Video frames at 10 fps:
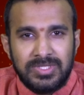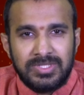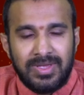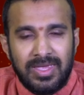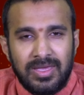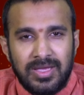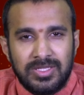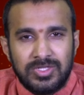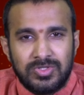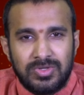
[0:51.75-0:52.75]
స్వయంగా
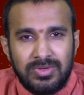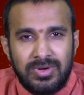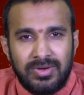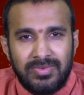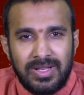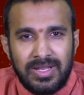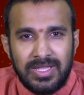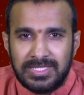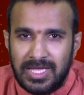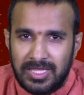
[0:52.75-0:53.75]
చేసుకున్న వాటి
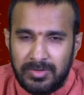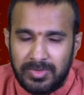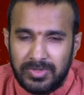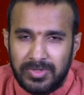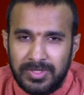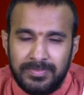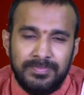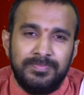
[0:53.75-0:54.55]
వల్లనే సాధ్యపడుతుంది